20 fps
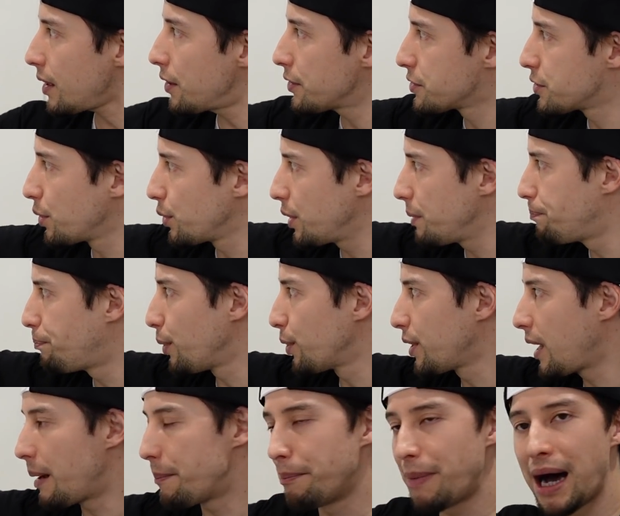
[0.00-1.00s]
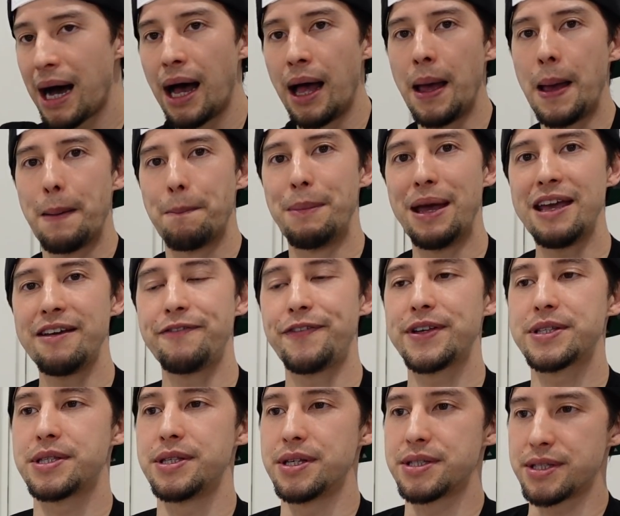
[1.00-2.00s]
その一方で、まあ、
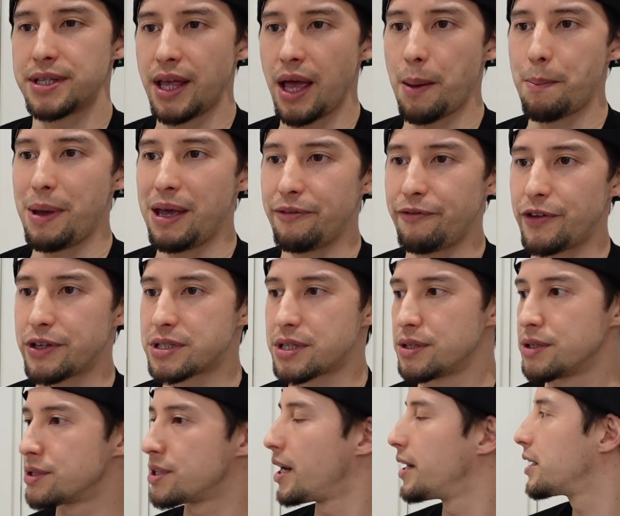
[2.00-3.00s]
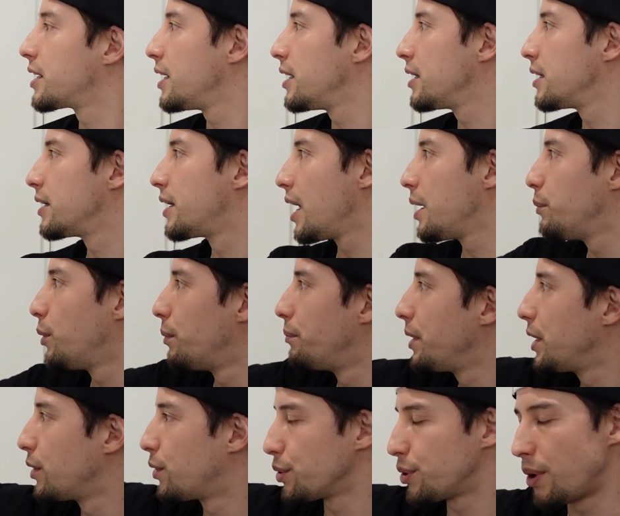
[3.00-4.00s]
メンフィスですね。メンフィス最近ゲームを
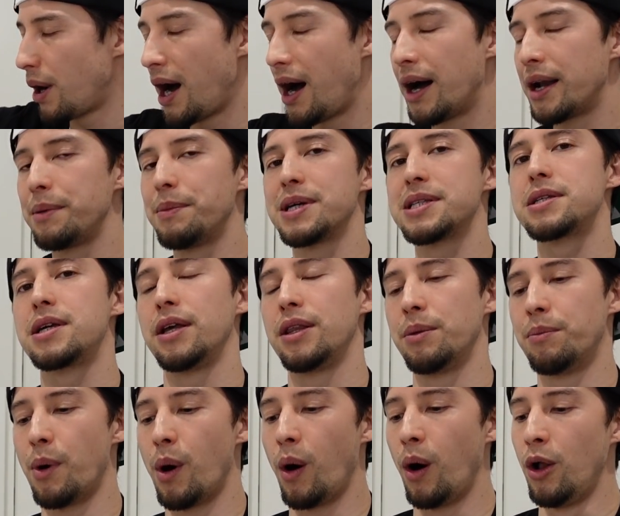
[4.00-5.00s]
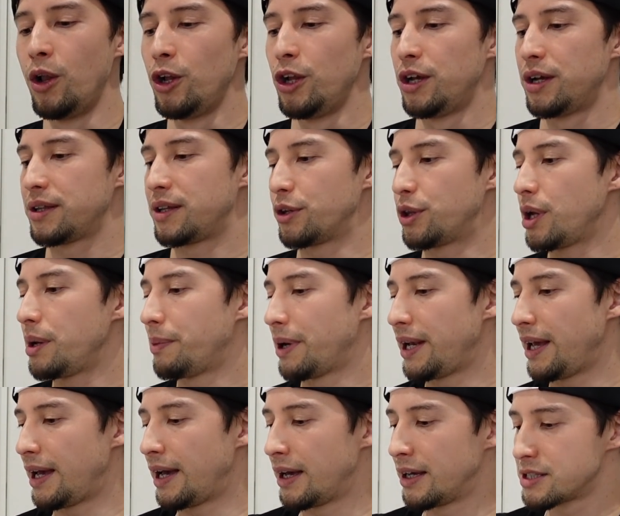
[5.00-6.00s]
見ることありますけれども、例えば
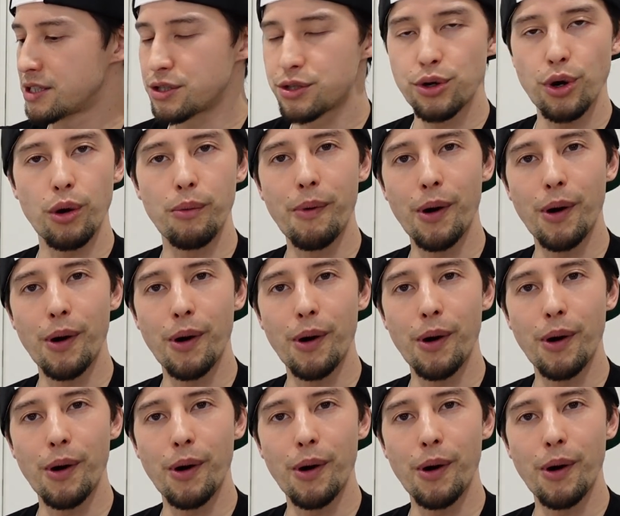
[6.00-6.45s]
ね、スロー